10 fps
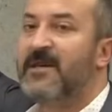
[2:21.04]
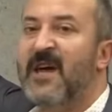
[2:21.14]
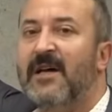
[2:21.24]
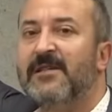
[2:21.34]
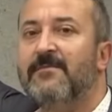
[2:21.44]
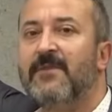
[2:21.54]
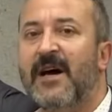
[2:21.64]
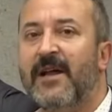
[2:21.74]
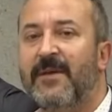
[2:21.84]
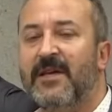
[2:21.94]
Kazım
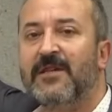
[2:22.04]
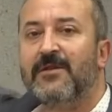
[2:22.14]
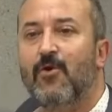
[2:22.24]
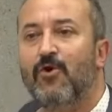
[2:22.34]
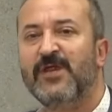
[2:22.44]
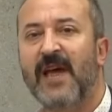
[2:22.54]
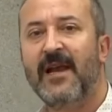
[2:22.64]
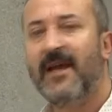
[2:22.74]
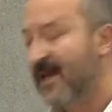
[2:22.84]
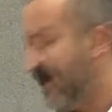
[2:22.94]
Karabekir.
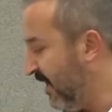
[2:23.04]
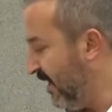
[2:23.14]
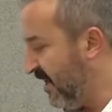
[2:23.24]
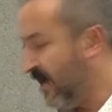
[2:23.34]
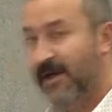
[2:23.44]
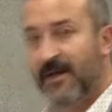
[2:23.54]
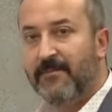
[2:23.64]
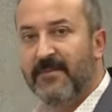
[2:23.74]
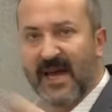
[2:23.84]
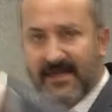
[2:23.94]
Özel ilgi
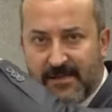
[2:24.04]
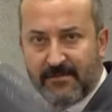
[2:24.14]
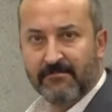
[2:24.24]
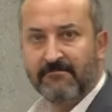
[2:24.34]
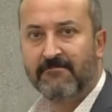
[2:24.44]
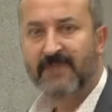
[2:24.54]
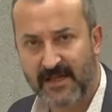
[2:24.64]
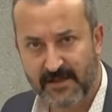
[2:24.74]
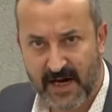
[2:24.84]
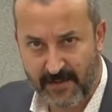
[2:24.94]
alanım. Yaz.
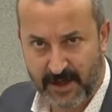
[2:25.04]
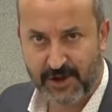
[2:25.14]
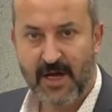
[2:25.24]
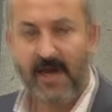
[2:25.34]
Kazım Karabekir.